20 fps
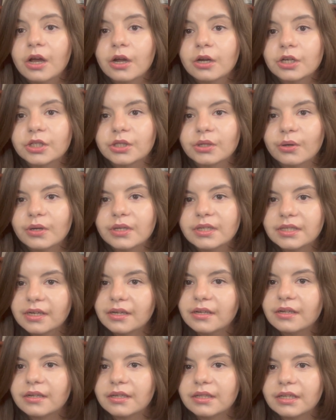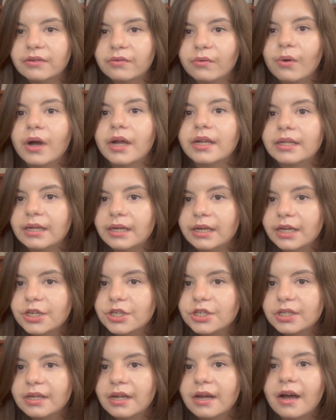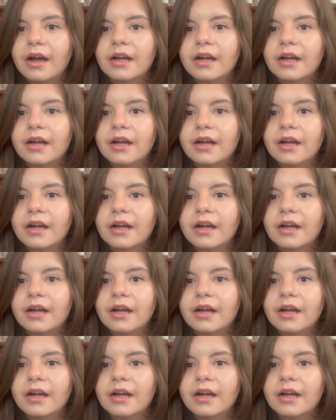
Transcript: что делает его отличной